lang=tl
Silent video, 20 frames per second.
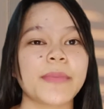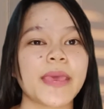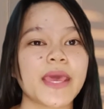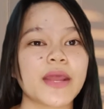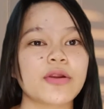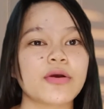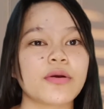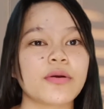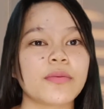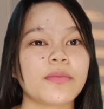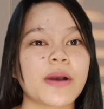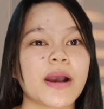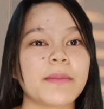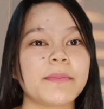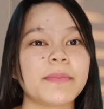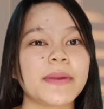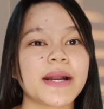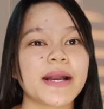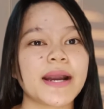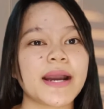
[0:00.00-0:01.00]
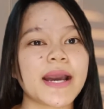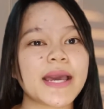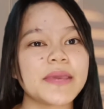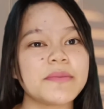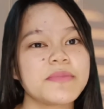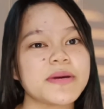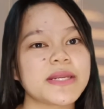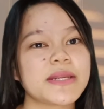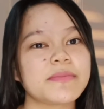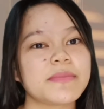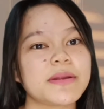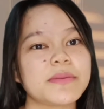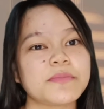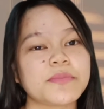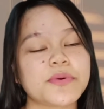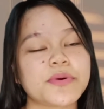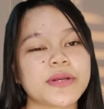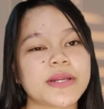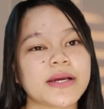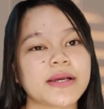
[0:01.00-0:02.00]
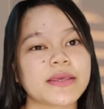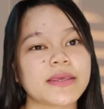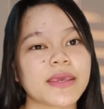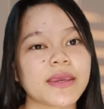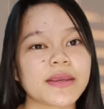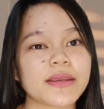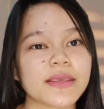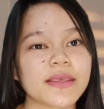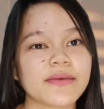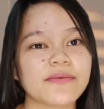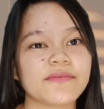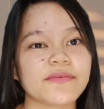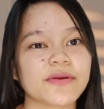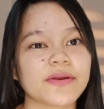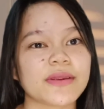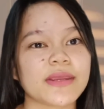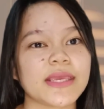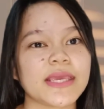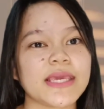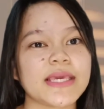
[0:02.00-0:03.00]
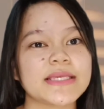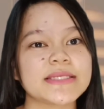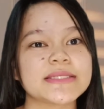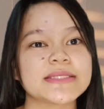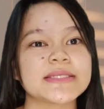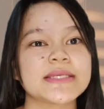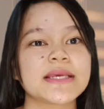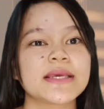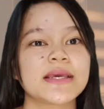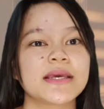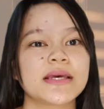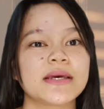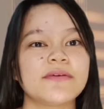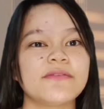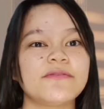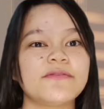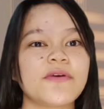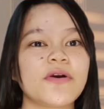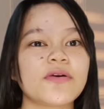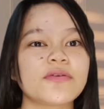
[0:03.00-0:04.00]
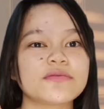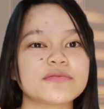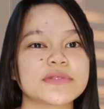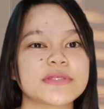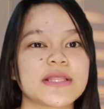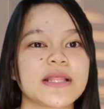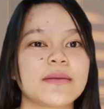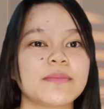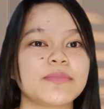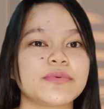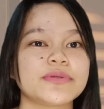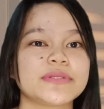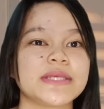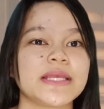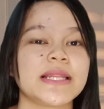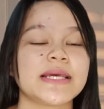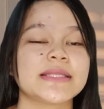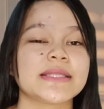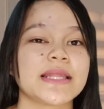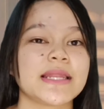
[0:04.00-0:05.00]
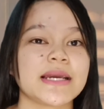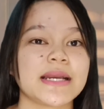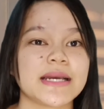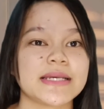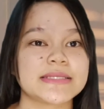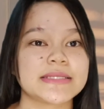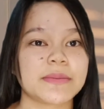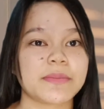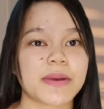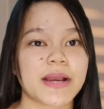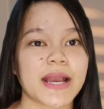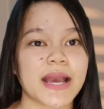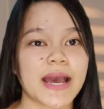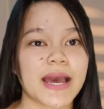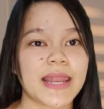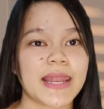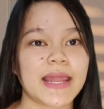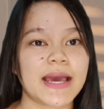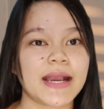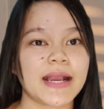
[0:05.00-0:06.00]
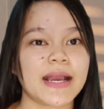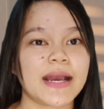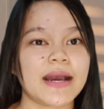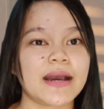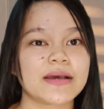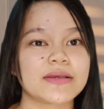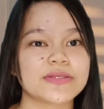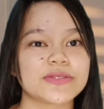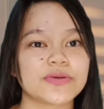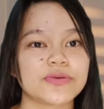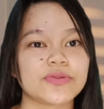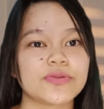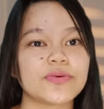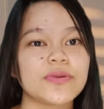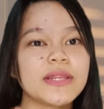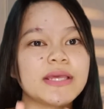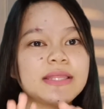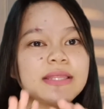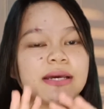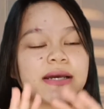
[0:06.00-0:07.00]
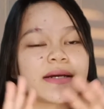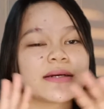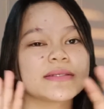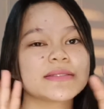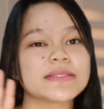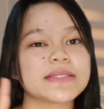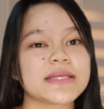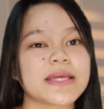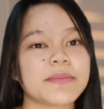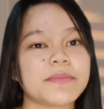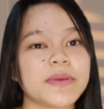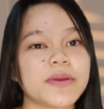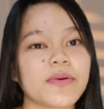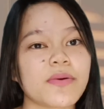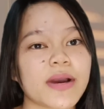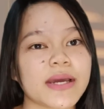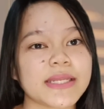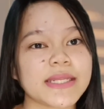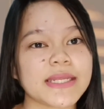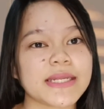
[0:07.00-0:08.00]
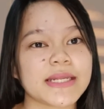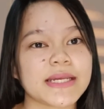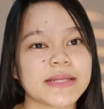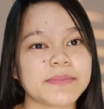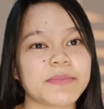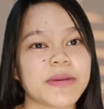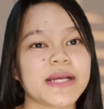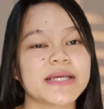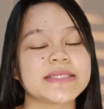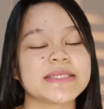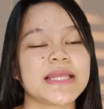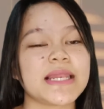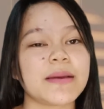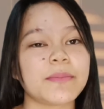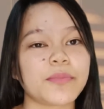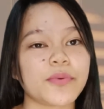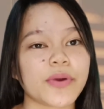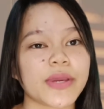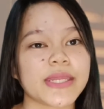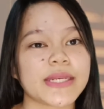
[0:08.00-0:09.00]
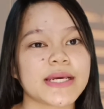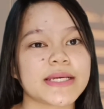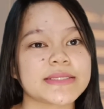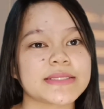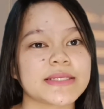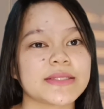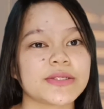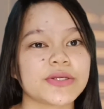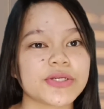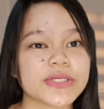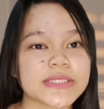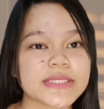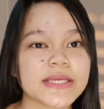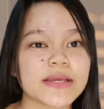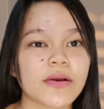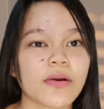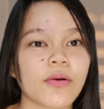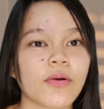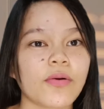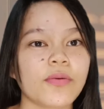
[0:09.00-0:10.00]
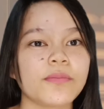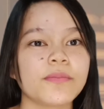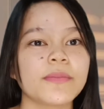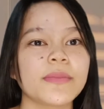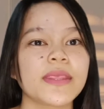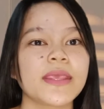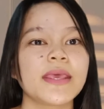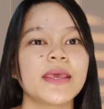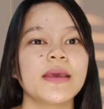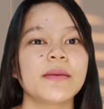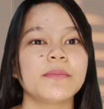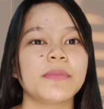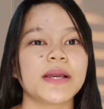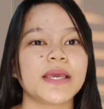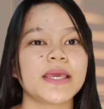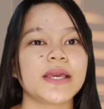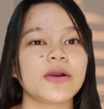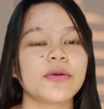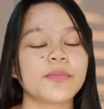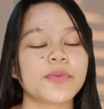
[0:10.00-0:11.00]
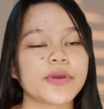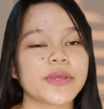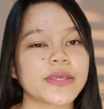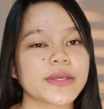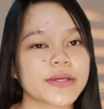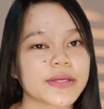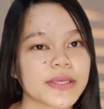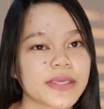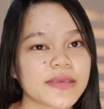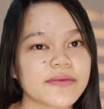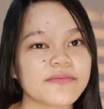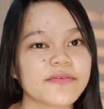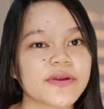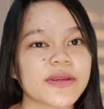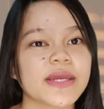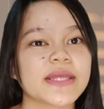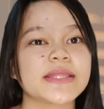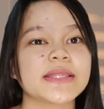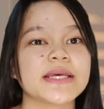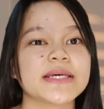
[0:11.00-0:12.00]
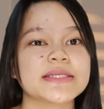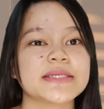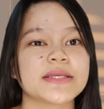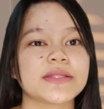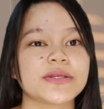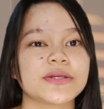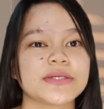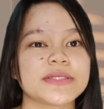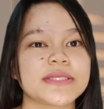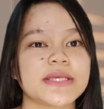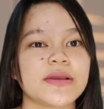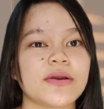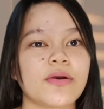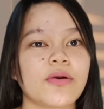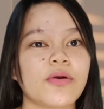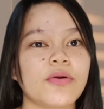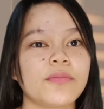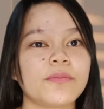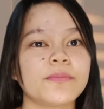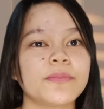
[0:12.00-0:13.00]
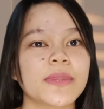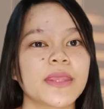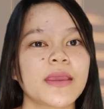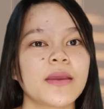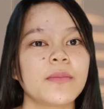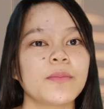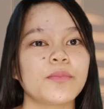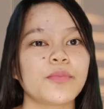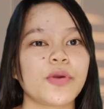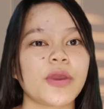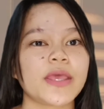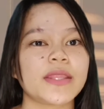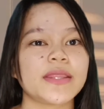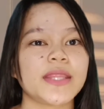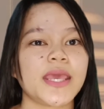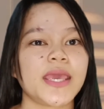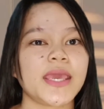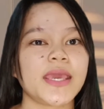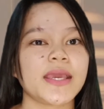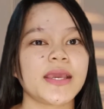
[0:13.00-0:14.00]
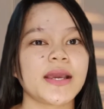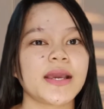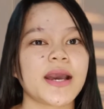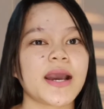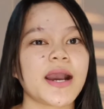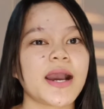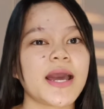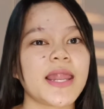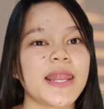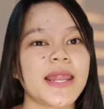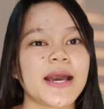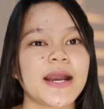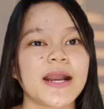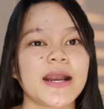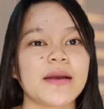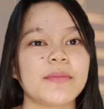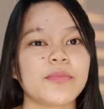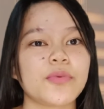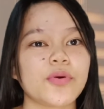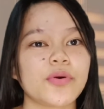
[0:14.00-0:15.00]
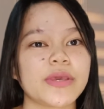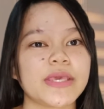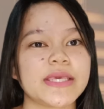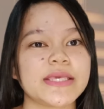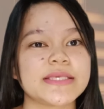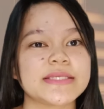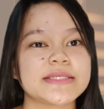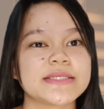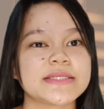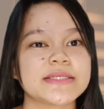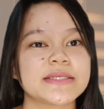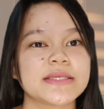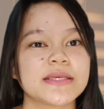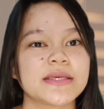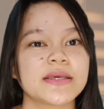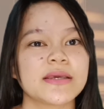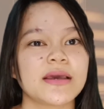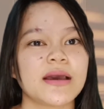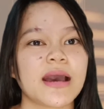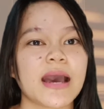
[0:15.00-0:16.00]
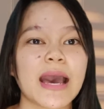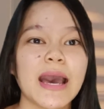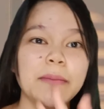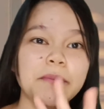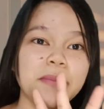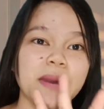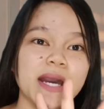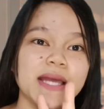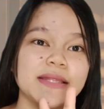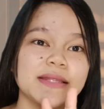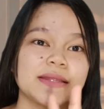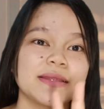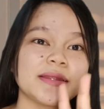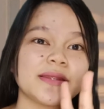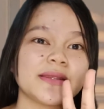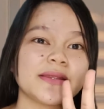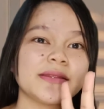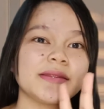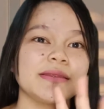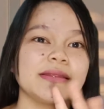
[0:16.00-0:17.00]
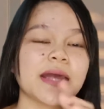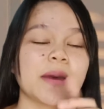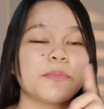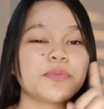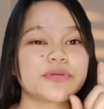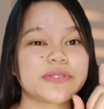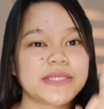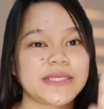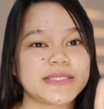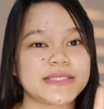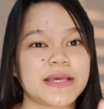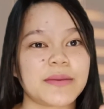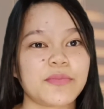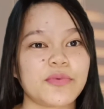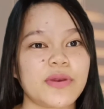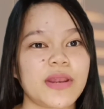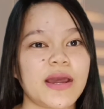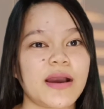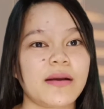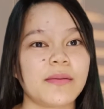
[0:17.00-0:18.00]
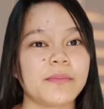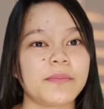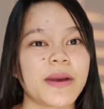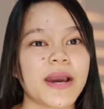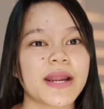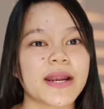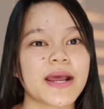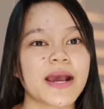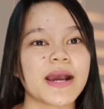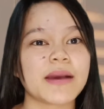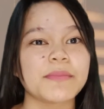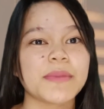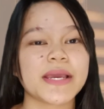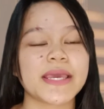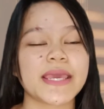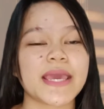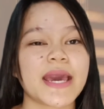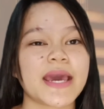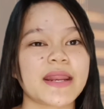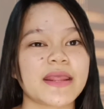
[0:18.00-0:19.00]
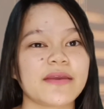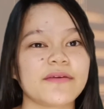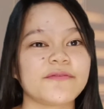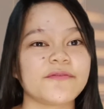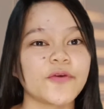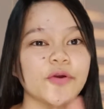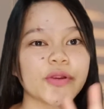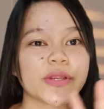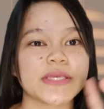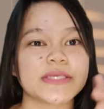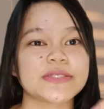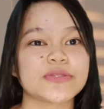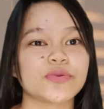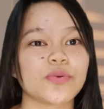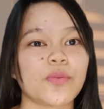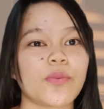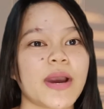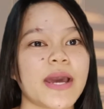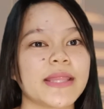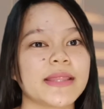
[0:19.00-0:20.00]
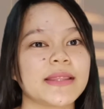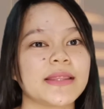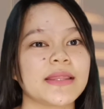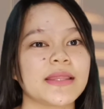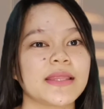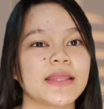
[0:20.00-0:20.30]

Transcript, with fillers: Pero, ang pagkakaiba naman po ng caregiver is focus lang po sila talaga sa pag-aalaga. So, tulad ng sabi ko kanina, pag sila po ay nasa nursing home, pag ikaw po ay caregiver at nasa nursing home, pwedeng ang alaga mo is apat tapos isa mo lang. Para ang mangyayari 4 is to 1.